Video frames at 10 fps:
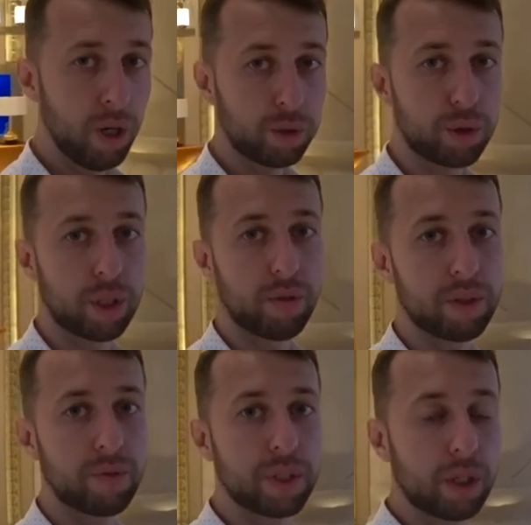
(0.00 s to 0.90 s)
то есть,
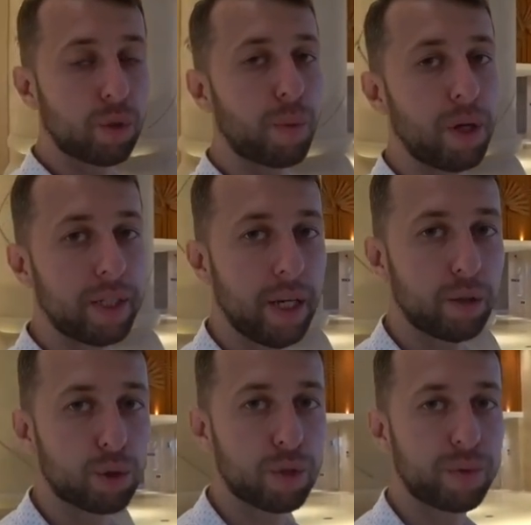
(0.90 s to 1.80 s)
соответственно, все, кто прилетает
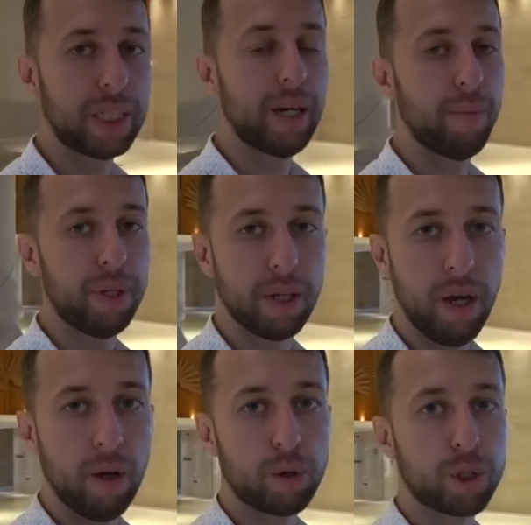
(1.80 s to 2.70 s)
уже в декабре,
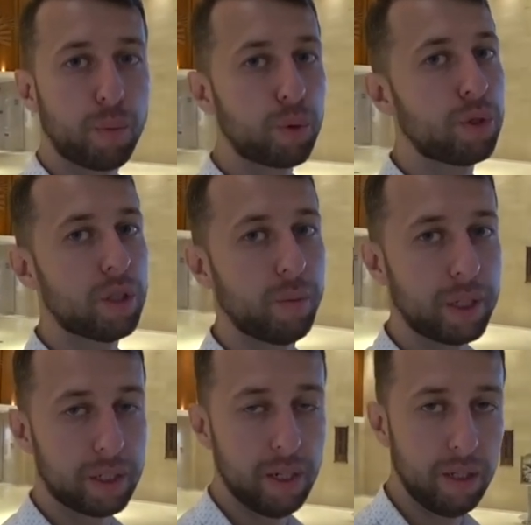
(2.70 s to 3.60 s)
уже будут здесь с
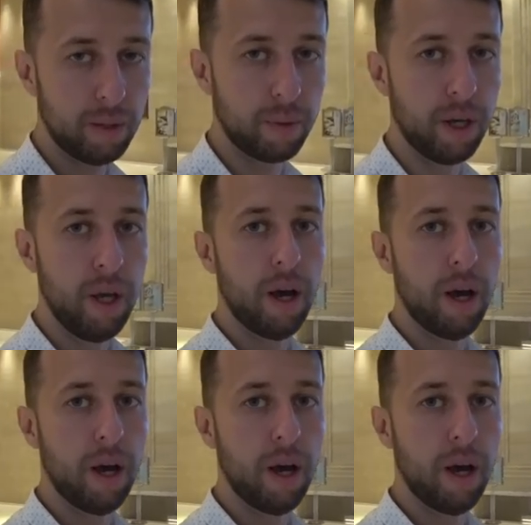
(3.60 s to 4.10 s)
бассейнами,